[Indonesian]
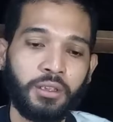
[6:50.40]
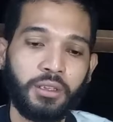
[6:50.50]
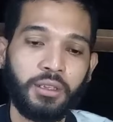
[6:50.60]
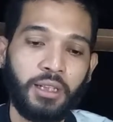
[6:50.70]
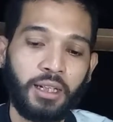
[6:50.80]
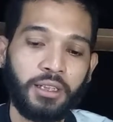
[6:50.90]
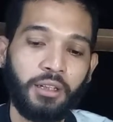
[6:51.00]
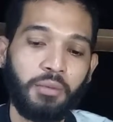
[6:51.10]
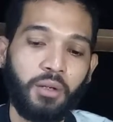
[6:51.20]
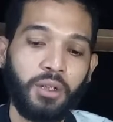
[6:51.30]
yang
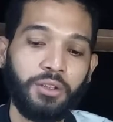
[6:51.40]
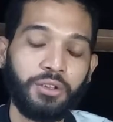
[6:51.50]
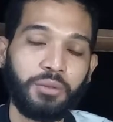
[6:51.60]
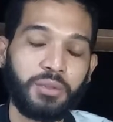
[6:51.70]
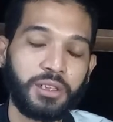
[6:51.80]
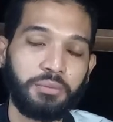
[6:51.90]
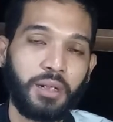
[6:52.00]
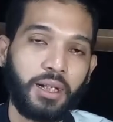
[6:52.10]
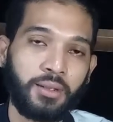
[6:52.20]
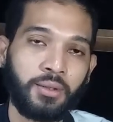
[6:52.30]
dia bawa itu cuma
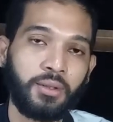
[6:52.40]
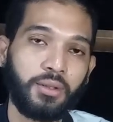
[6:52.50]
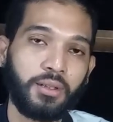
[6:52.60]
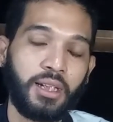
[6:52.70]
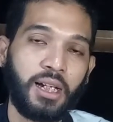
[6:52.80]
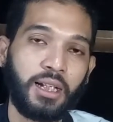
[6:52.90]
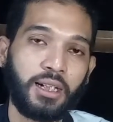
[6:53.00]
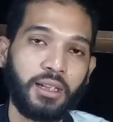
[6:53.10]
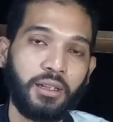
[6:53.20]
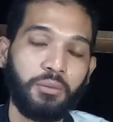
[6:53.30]
separuh
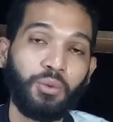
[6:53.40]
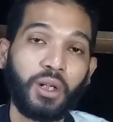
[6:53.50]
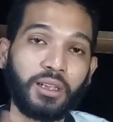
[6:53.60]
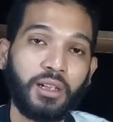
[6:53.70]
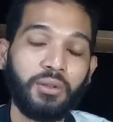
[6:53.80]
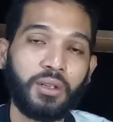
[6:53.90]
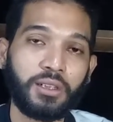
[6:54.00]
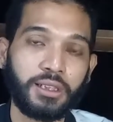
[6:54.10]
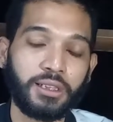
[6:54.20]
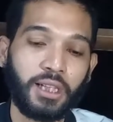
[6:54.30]
dari muatan doang
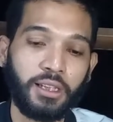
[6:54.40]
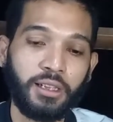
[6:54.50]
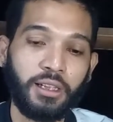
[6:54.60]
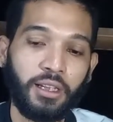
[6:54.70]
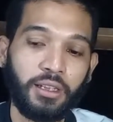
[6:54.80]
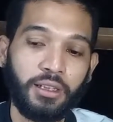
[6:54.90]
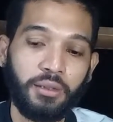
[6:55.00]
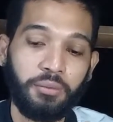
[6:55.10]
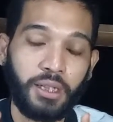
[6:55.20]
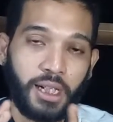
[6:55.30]
sisanya
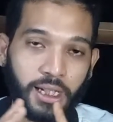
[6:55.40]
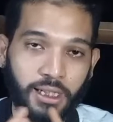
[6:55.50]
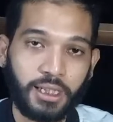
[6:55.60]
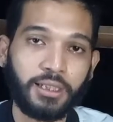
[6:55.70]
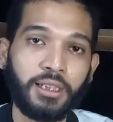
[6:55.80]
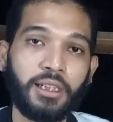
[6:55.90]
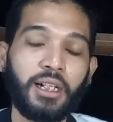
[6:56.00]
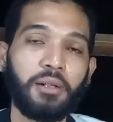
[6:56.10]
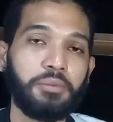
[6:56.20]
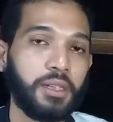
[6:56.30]
dibiarin aja
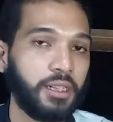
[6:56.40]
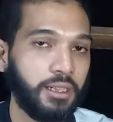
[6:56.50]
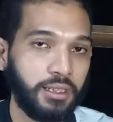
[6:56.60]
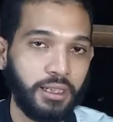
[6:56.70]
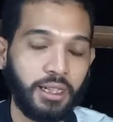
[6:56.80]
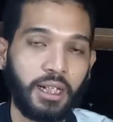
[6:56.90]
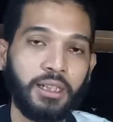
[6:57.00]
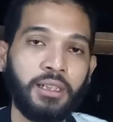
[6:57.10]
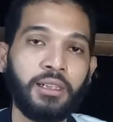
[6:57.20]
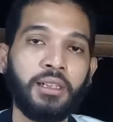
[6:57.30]
kapalnya
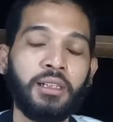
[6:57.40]
ditinggalin